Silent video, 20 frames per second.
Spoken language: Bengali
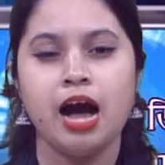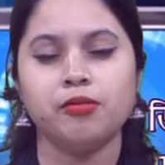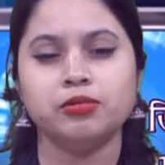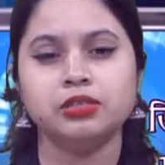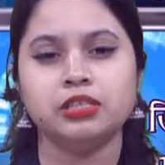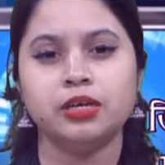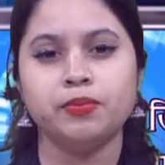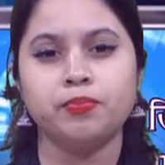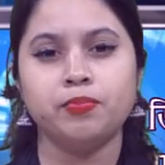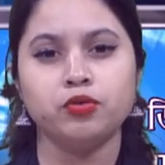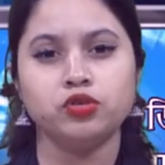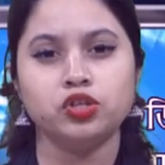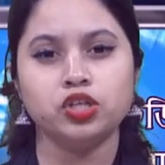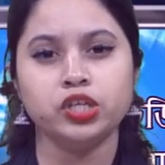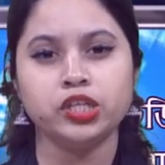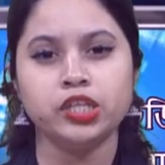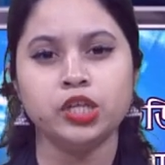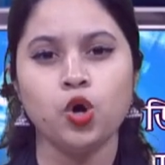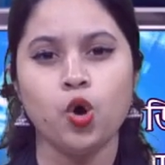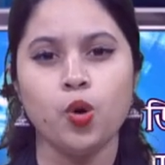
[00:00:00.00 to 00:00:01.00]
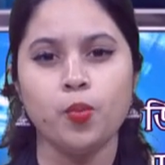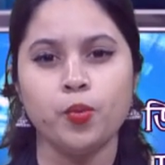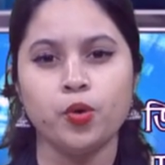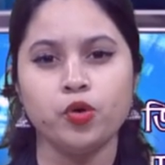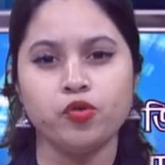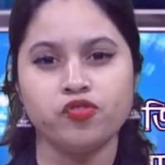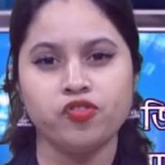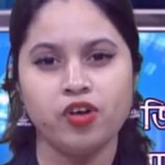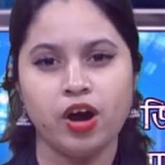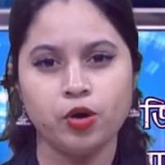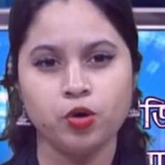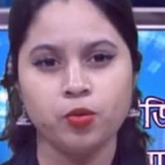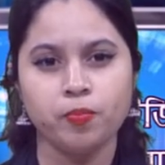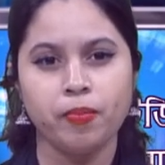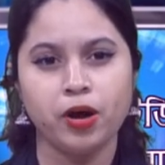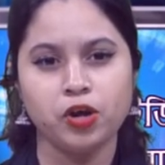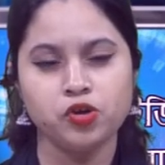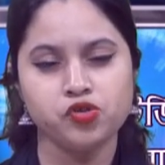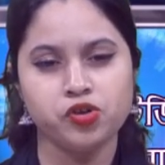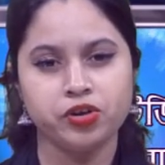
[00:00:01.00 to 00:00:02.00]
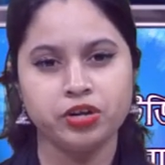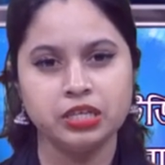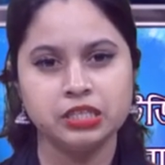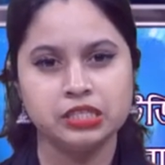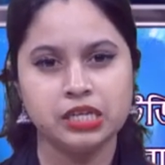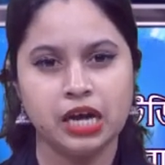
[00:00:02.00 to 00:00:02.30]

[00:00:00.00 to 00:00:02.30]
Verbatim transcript: আমাদের প্রতিনিধি ওমর ফারুক পাটোয়ারি